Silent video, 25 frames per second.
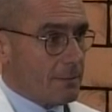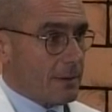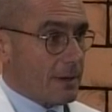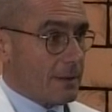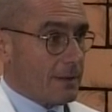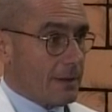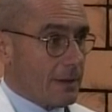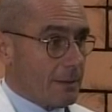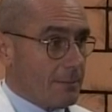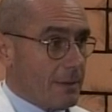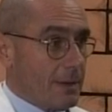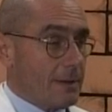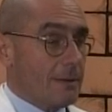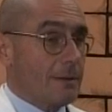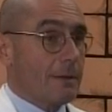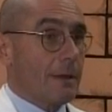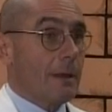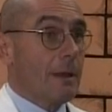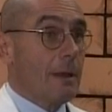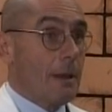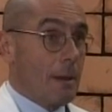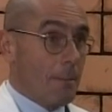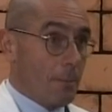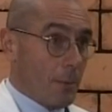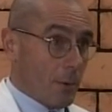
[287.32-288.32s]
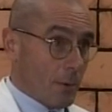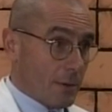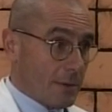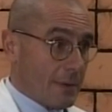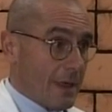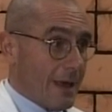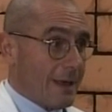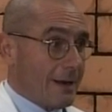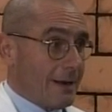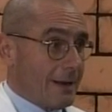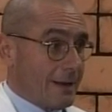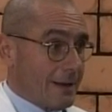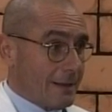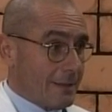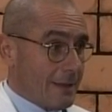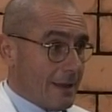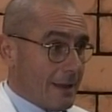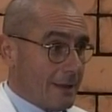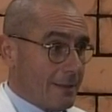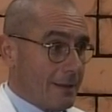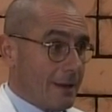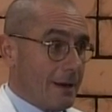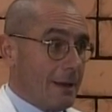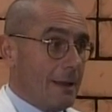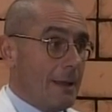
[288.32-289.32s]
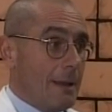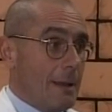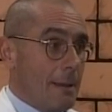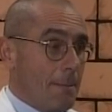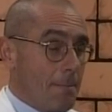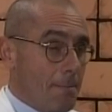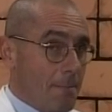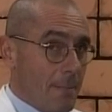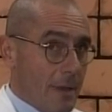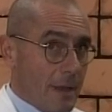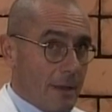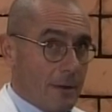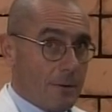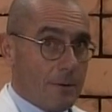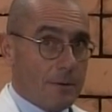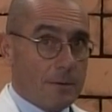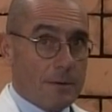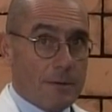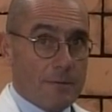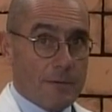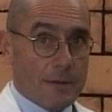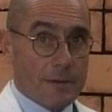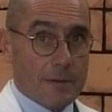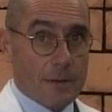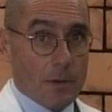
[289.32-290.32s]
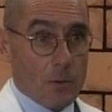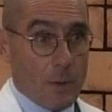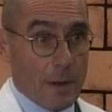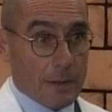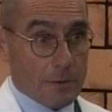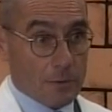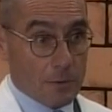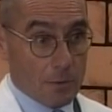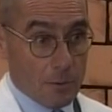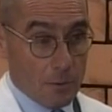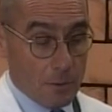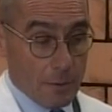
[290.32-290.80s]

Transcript: praticamente portare il catetere meno di 24